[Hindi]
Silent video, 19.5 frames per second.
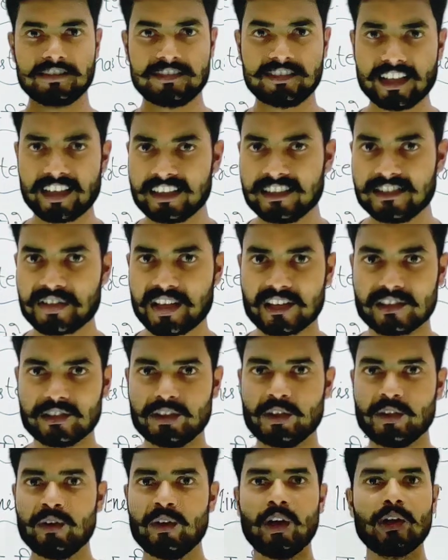जय हिंद
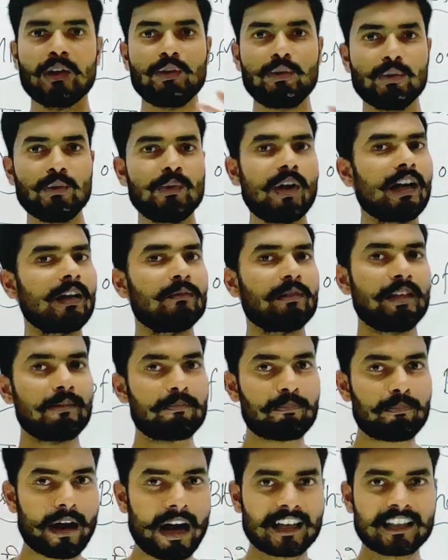साथियों यूएन
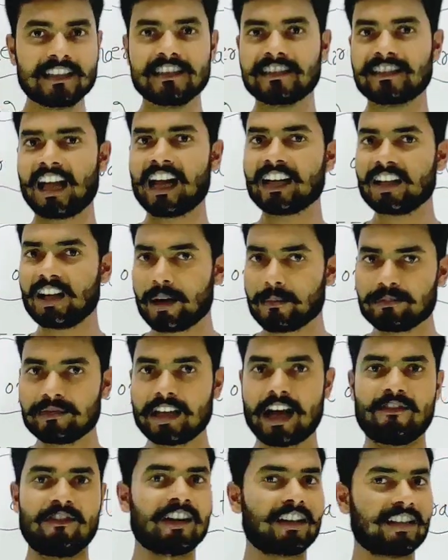में पाकिस्तान अब
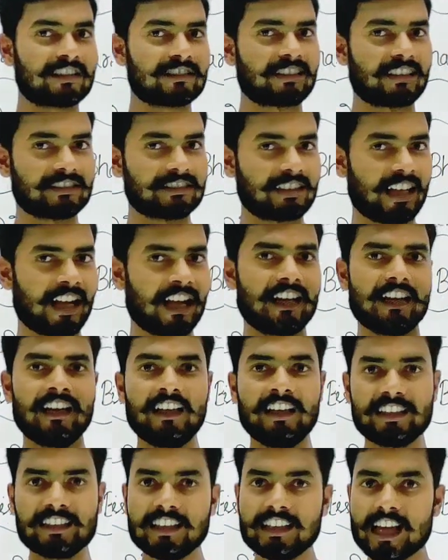दावा कर सकता है
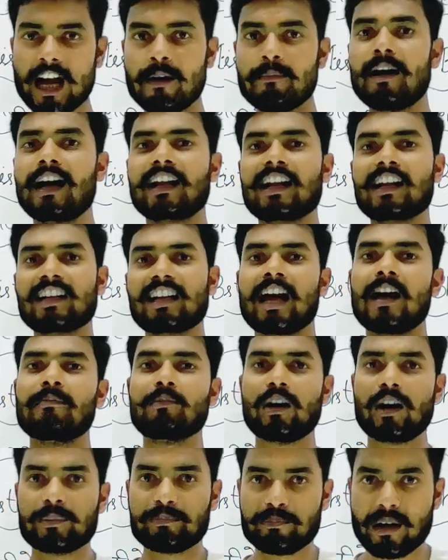कि हमारा
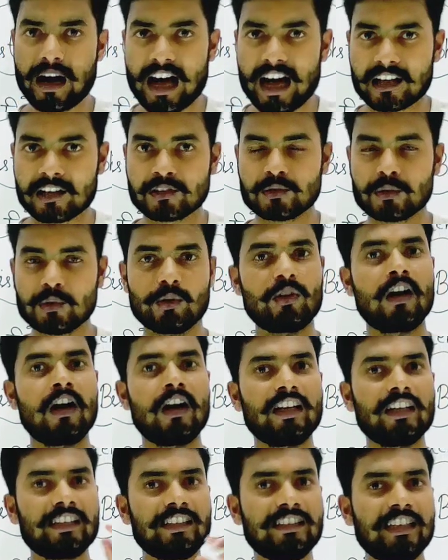नाम अब भारत हो
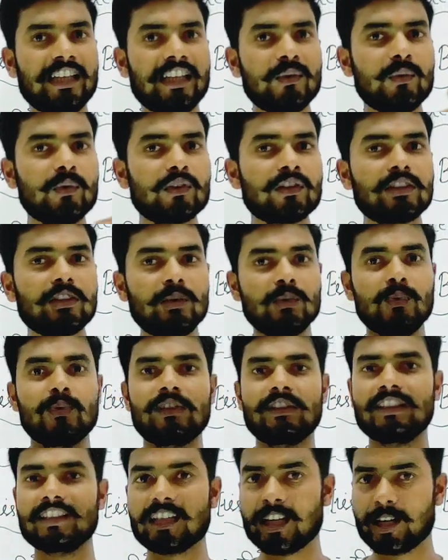ये उड़ती
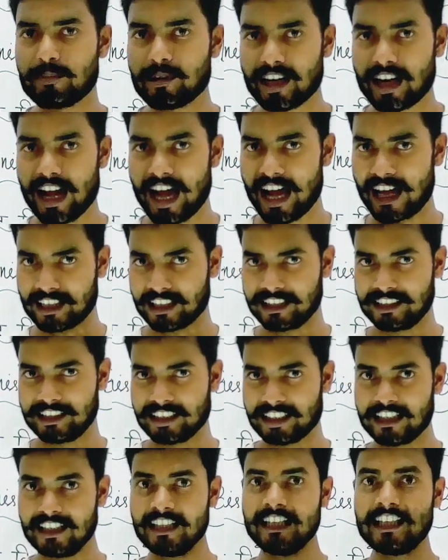उड़ती खबर आ रही
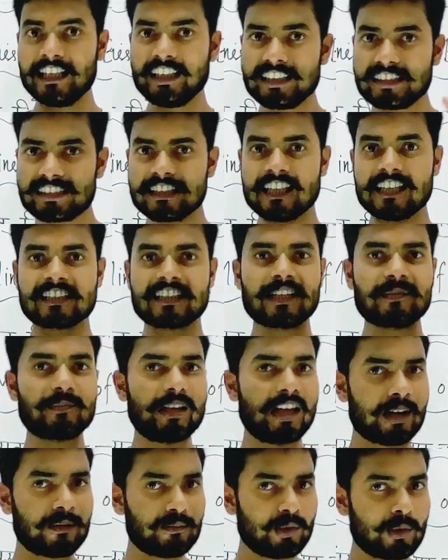है इस सेशन में
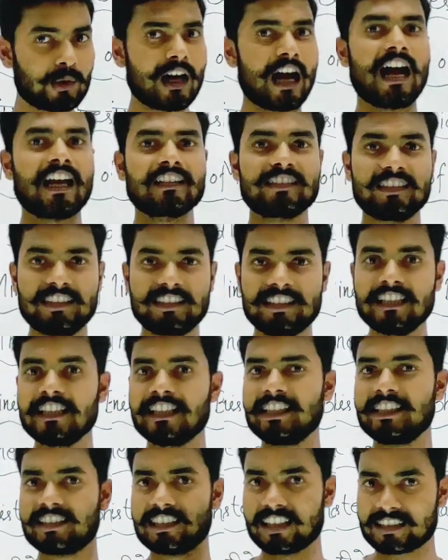हम लोग आज इसी
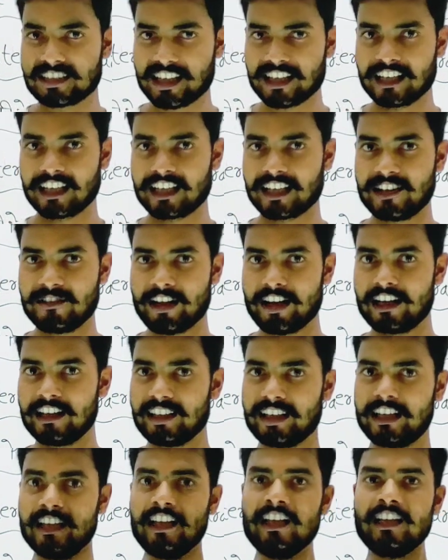की चर्चा करने वाले
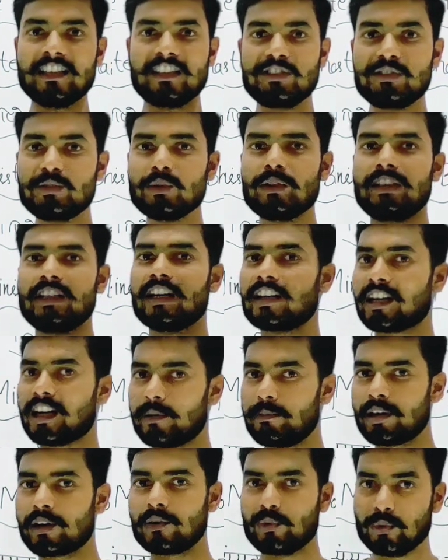हैं कि जो यह
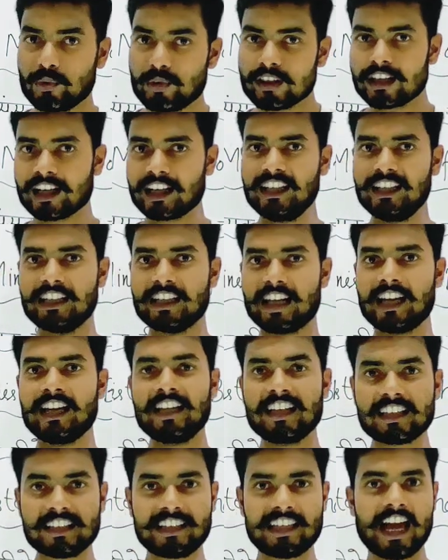खबर उड़ रही है
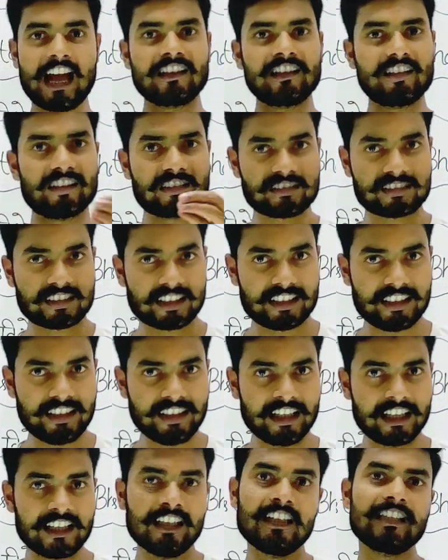क्या यह सही
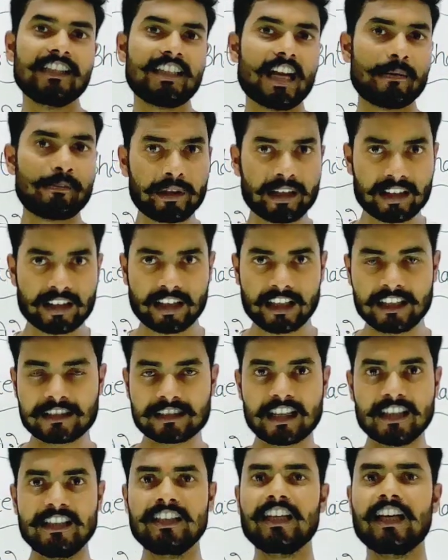है या फिर नहीं
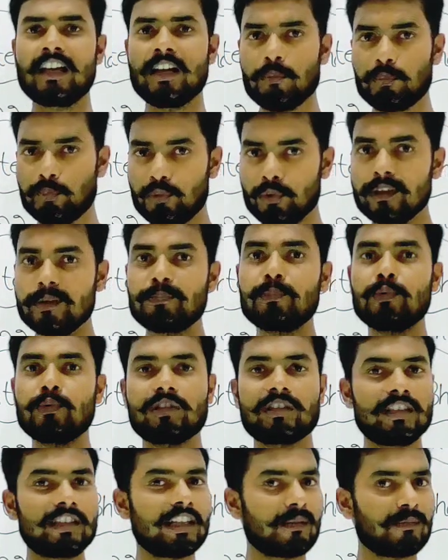सही है पूरी
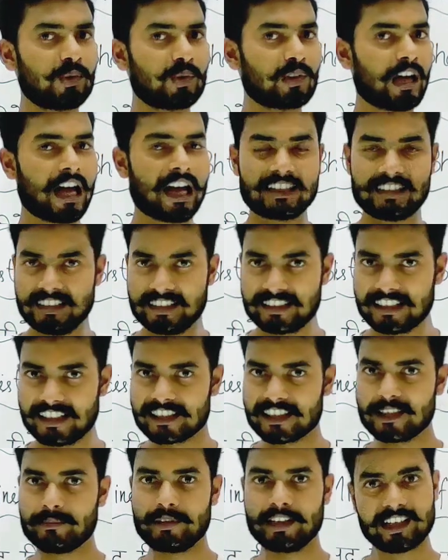पुष्टि हम लोग आज इस
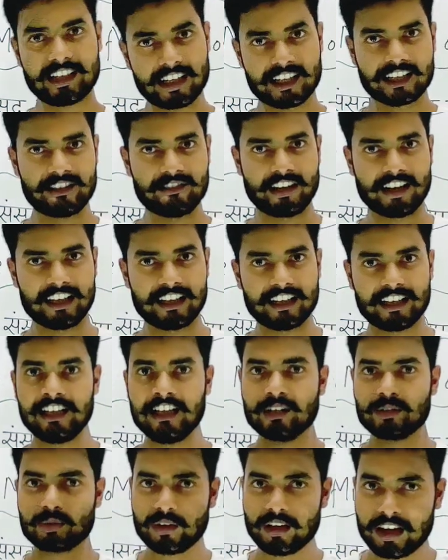सेशन में करने वाले हैं
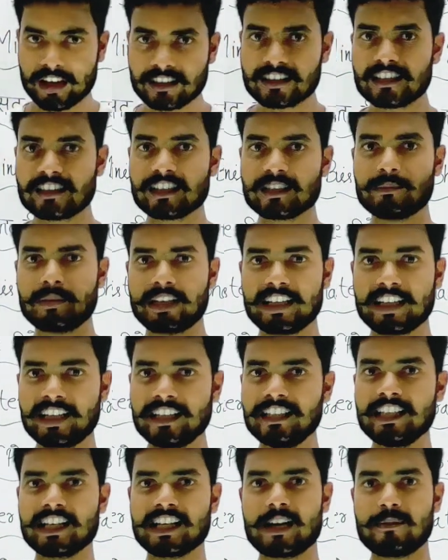तो अंत तक बने
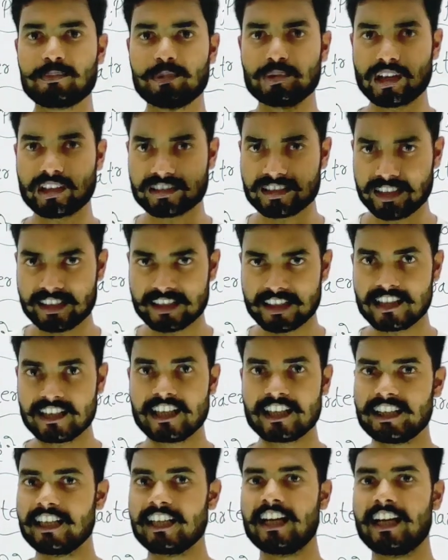रहिएगा पूरा सेशन
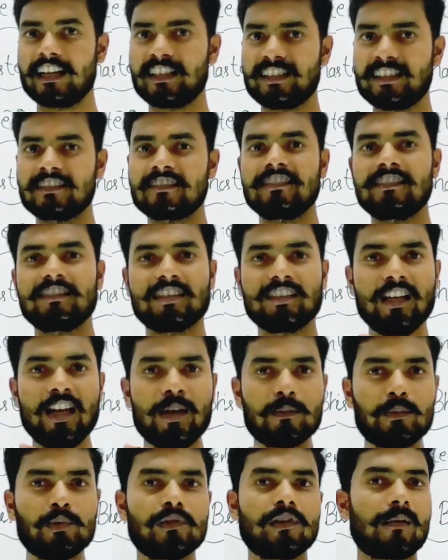देखिएगा निश्चित ही
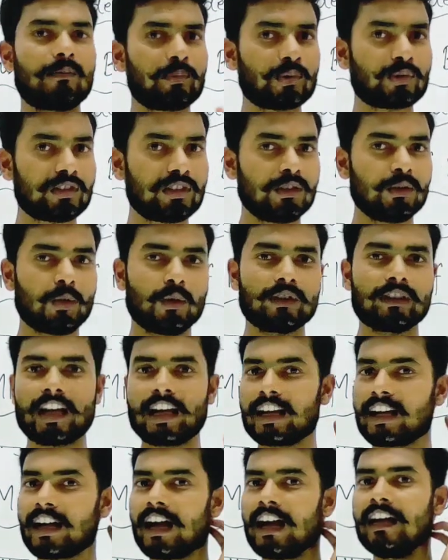पूरा पुष्टि हो
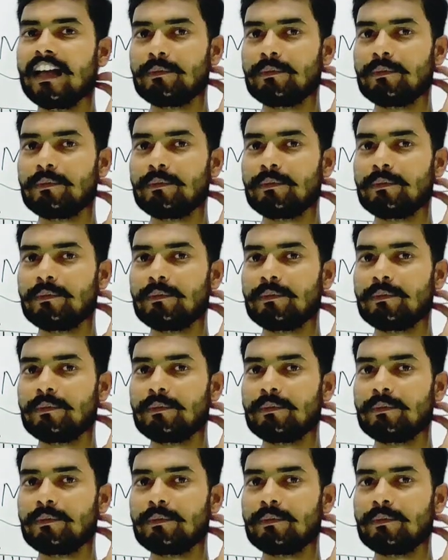जाएगा